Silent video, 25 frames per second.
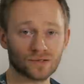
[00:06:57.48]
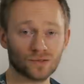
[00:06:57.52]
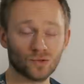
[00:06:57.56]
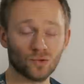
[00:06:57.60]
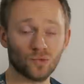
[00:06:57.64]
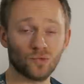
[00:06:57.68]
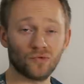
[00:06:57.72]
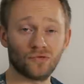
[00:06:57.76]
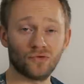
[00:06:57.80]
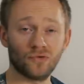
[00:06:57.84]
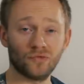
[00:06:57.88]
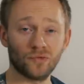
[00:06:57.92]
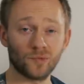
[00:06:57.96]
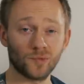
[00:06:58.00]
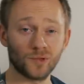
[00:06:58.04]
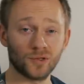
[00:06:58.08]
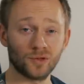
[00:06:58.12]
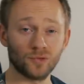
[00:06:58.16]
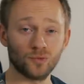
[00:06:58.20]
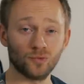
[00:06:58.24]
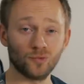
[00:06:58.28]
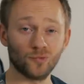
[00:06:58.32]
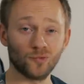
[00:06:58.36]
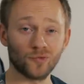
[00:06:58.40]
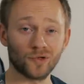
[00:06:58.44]
So, bevor wir mit
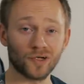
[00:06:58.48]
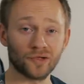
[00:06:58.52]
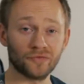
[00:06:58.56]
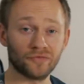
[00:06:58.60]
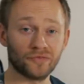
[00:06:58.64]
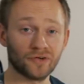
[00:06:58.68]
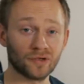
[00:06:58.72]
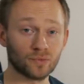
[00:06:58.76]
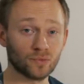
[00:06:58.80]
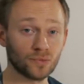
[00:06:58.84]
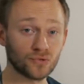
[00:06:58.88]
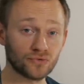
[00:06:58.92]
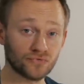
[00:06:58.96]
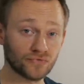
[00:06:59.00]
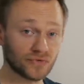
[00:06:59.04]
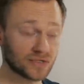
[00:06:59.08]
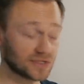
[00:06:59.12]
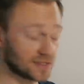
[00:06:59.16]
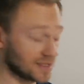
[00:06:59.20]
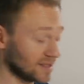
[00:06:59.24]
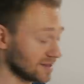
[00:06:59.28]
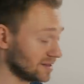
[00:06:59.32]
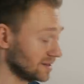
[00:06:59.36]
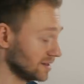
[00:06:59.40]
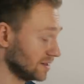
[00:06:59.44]
den Übungen anfangen, müssen wir
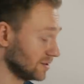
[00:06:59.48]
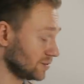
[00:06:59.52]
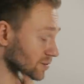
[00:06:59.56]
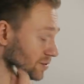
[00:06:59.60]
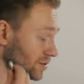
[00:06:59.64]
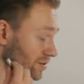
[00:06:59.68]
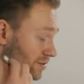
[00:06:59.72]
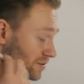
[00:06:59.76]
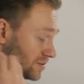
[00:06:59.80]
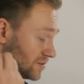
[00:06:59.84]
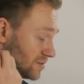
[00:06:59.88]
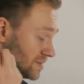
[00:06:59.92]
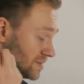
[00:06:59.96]
das Ganze natürlich noch